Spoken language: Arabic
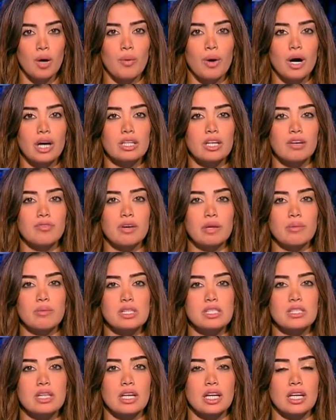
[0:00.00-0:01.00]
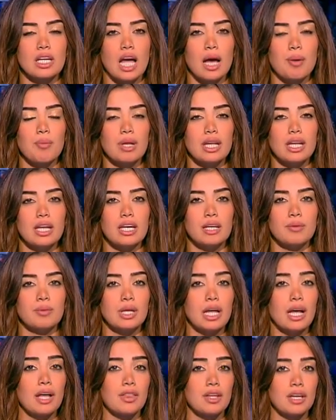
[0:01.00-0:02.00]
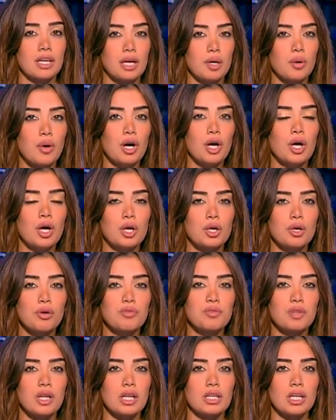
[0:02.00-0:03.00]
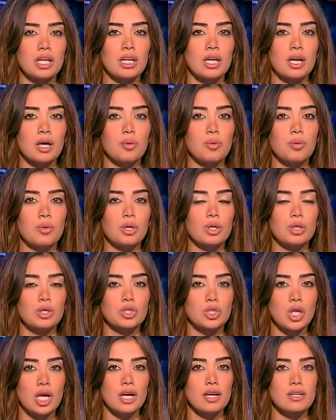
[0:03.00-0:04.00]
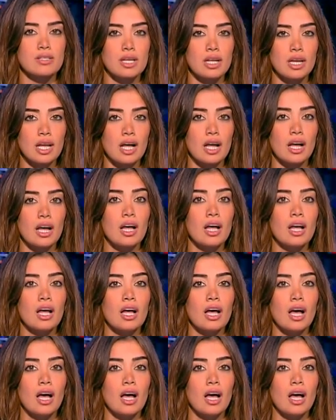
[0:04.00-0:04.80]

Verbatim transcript: وأضاف المصدر أن عملية من هذا النوع يفترض أن يكون جهز لها